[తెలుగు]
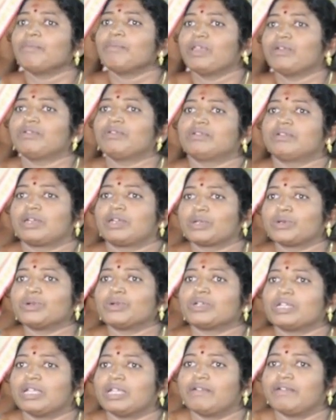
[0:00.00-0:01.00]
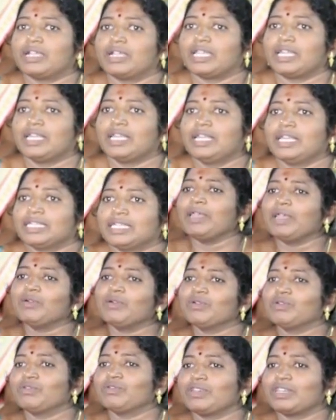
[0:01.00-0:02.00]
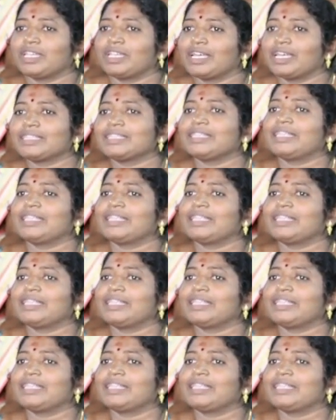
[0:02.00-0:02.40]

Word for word: మేము అనుకుంటున్నామండి మేము ఉన్న